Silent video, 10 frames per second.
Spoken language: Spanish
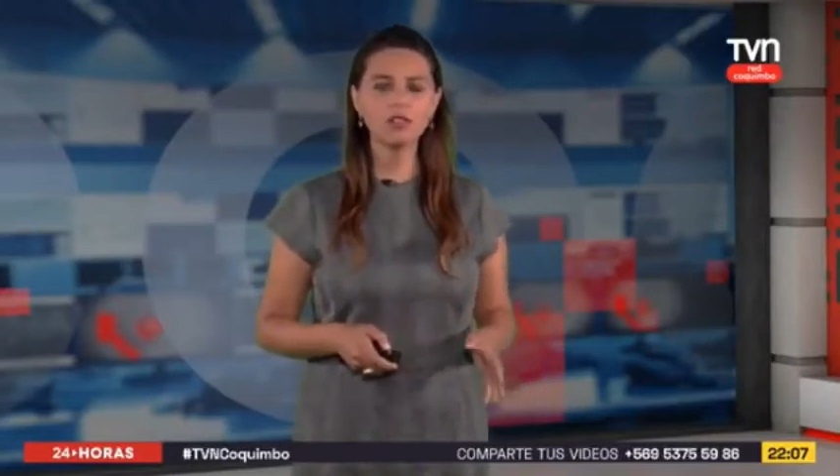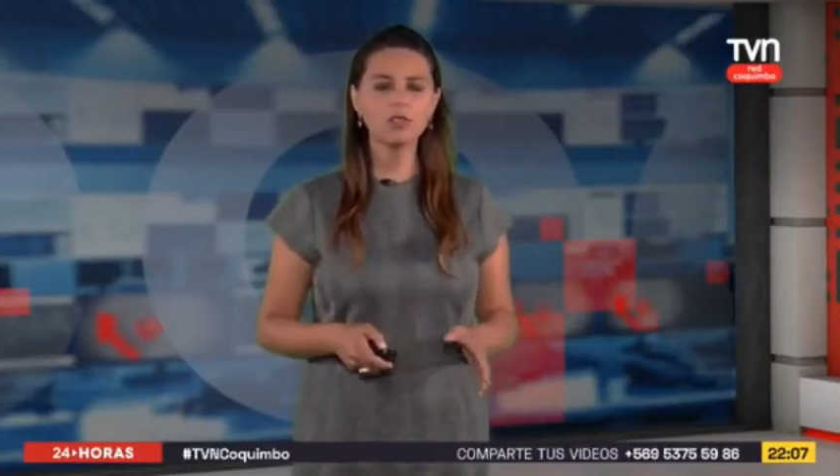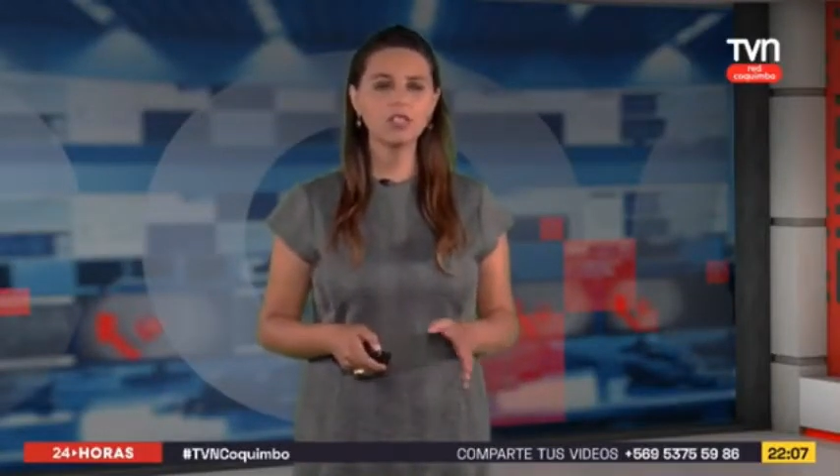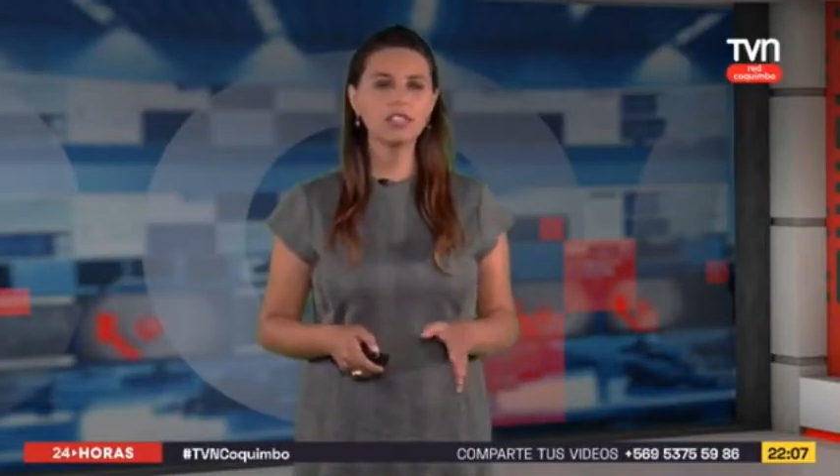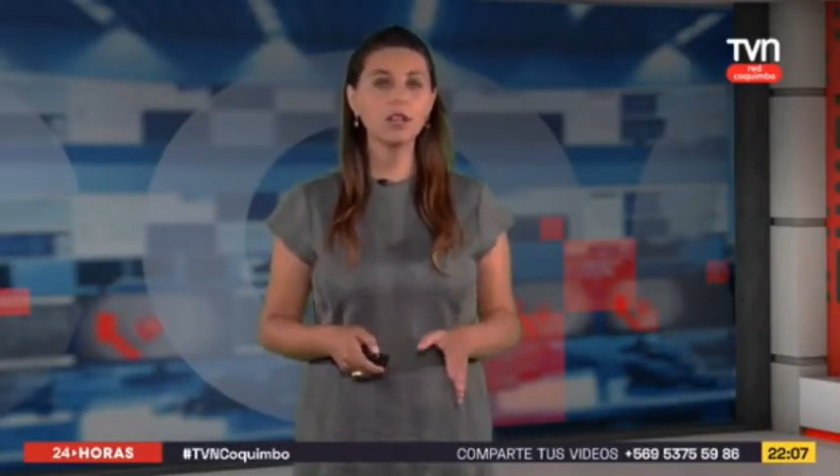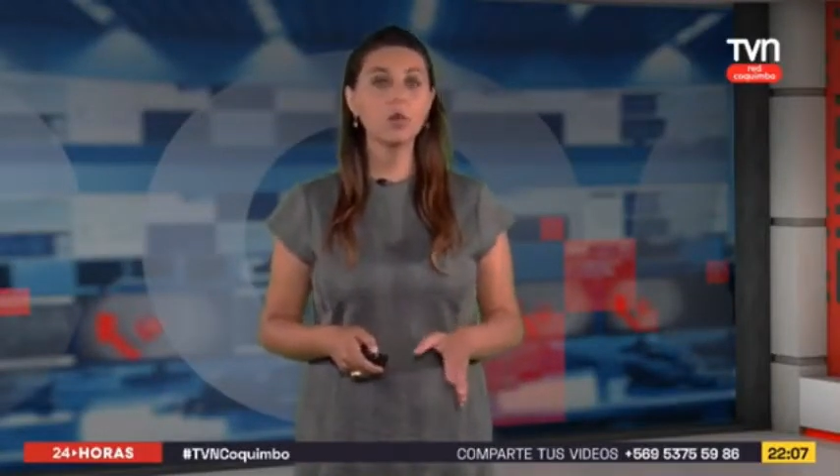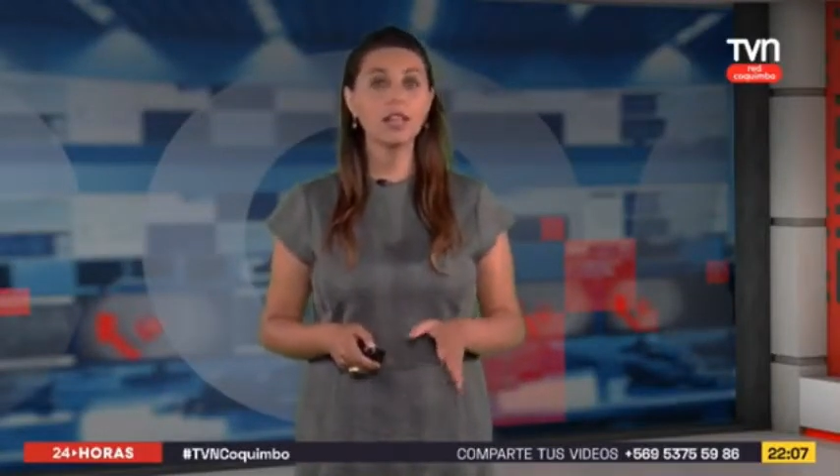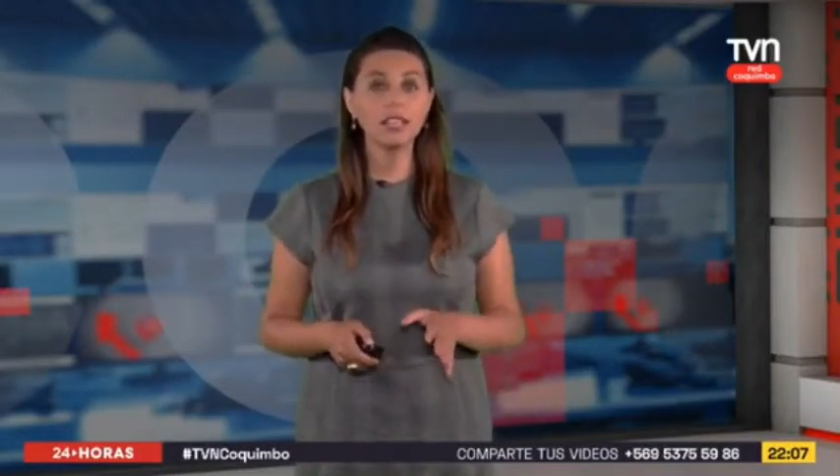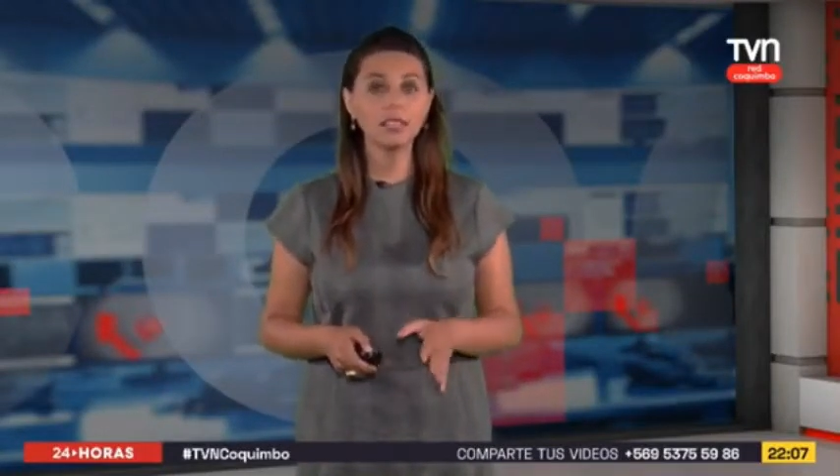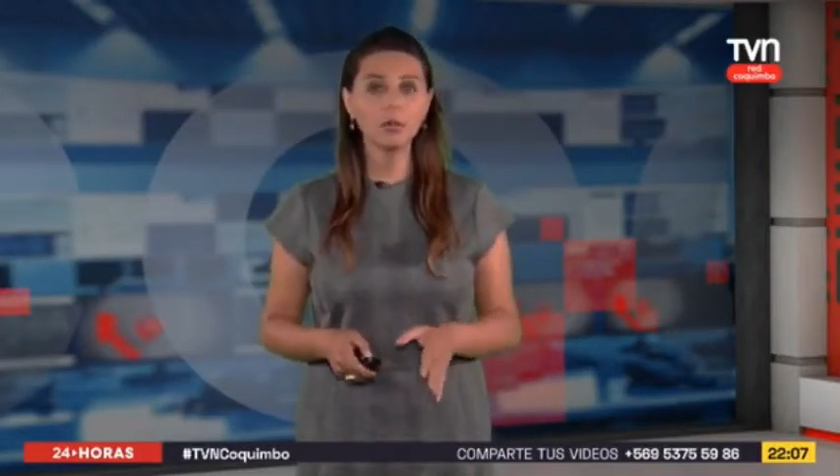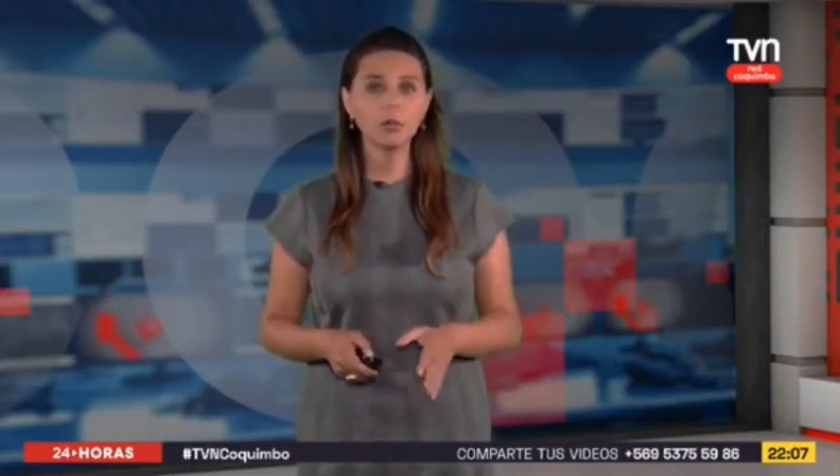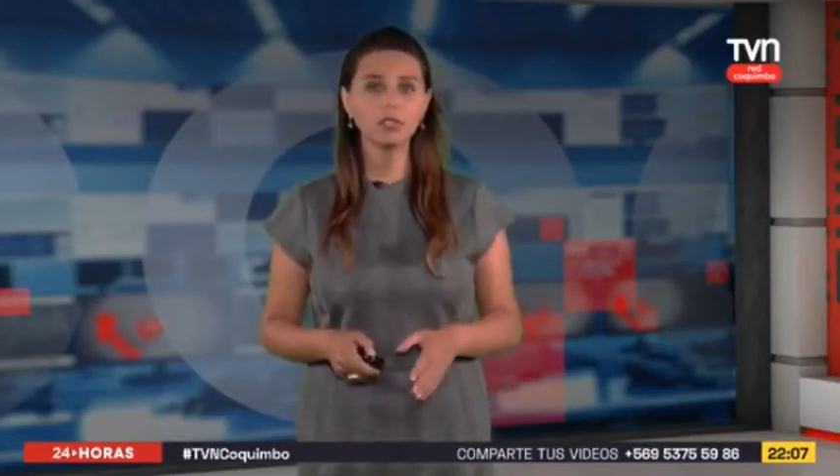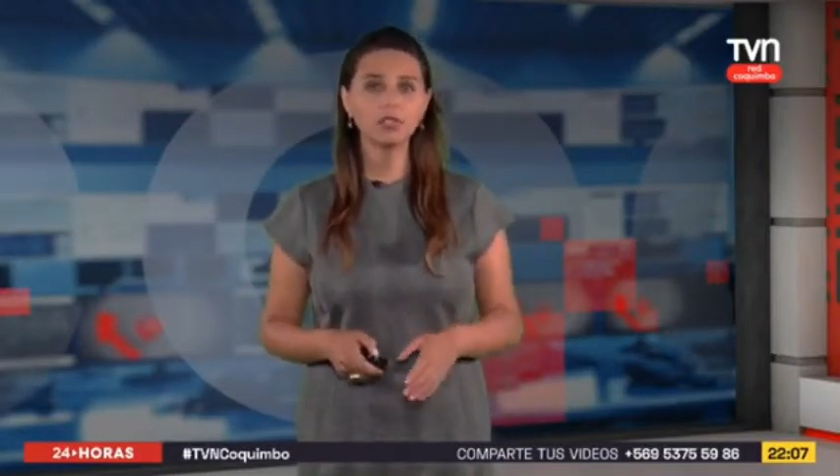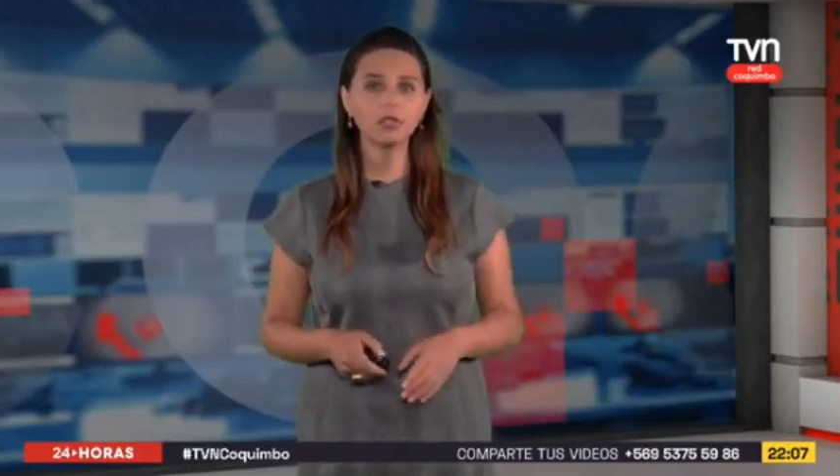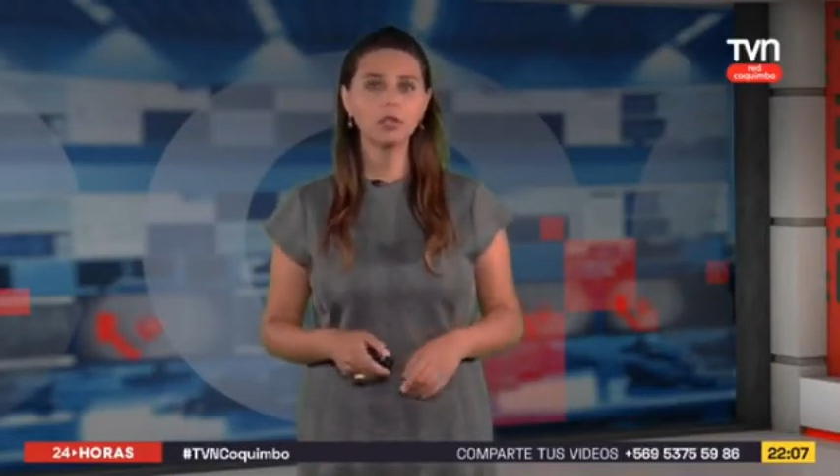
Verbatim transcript: concentra el 40%